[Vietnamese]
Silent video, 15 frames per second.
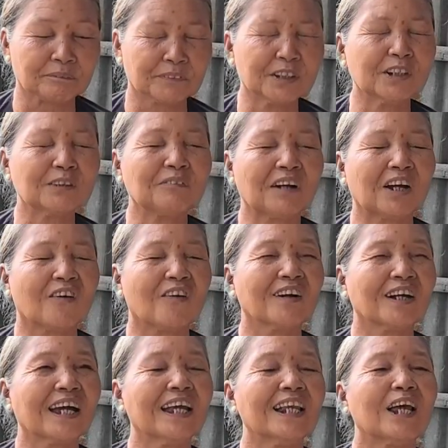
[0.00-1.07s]
nhưng mà
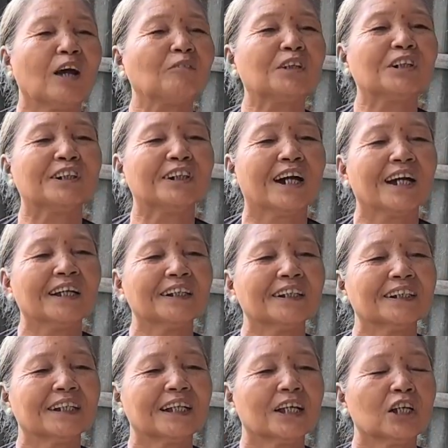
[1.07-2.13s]
con cái là ổng thương hết,
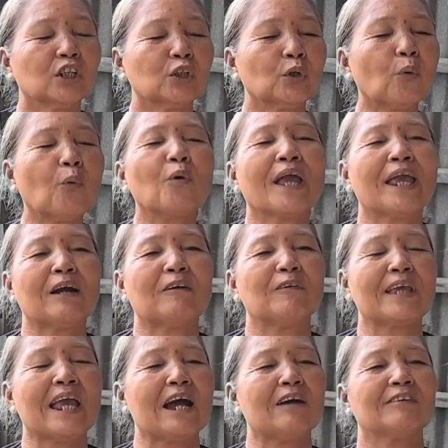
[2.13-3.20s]
dù
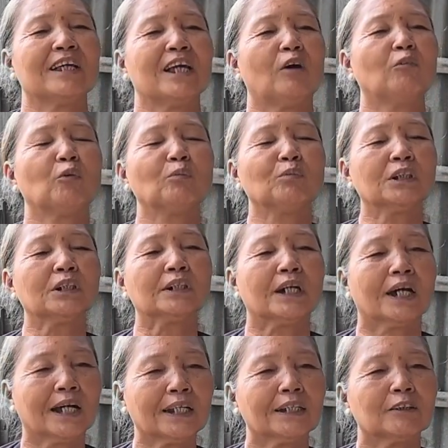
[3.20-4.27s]
nghèo giàu gì ổng cũng
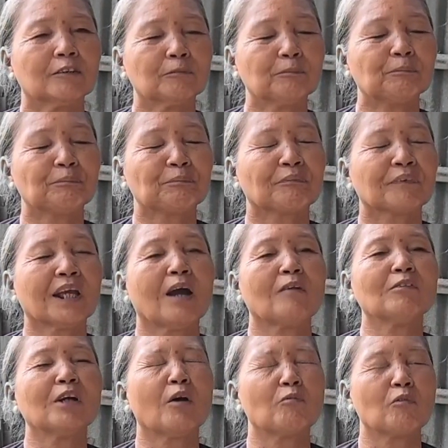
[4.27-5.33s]
thương hết, chứ
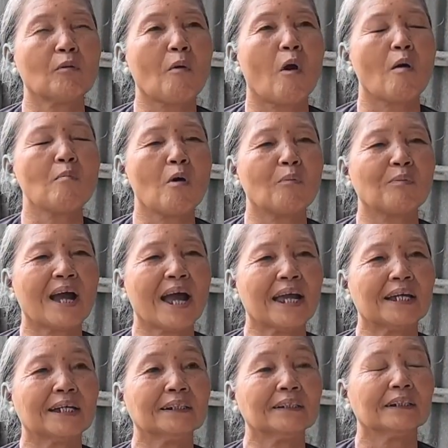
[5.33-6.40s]
ổng không có bỏ một
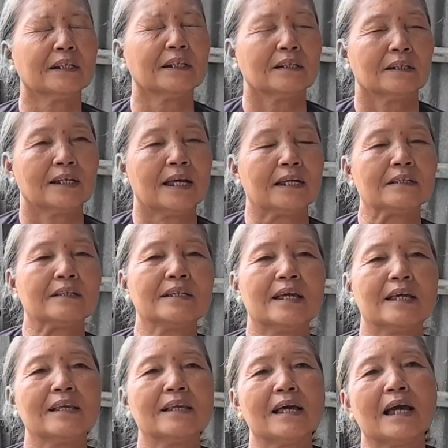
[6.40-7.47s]
ai hết. Là như
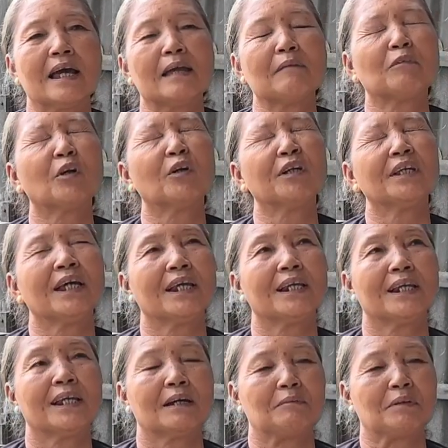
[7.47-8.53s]
vậy là em nói với
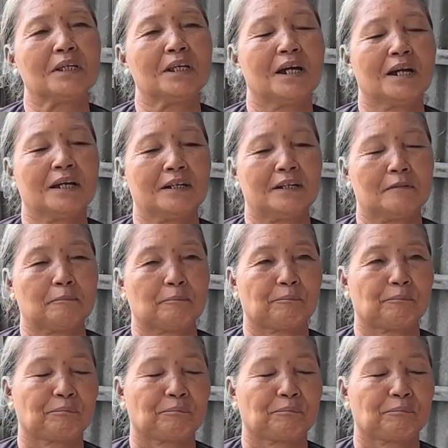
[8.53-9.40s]
anh là bây giờ